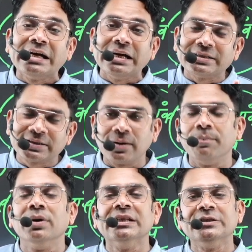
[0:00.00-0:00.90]

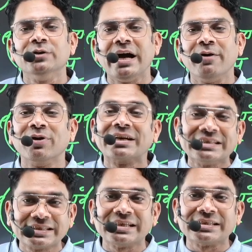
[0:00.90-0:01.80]
संबंध जो है वो
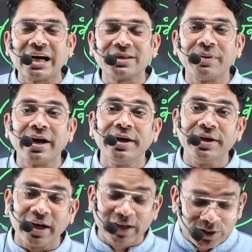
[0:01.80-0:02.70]
किसके साथ में है
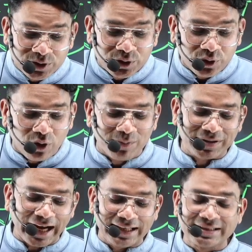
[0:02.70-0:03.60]
इंडियन इंस्टीट्यूट ऑफ
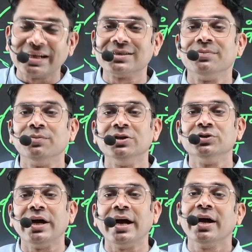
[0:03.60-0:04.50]
साइंस का संबंध
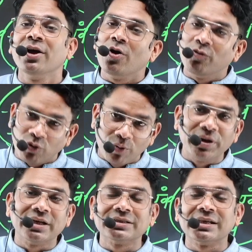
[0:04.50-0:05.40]
जो है वो भी
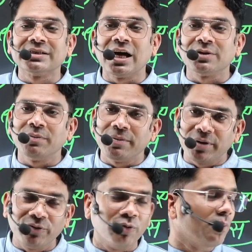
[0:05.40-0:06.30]
किसके साथ में है
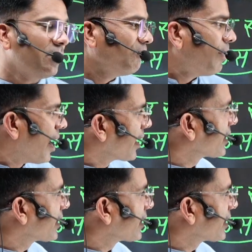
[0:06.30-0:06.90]
भाई वो भी बार के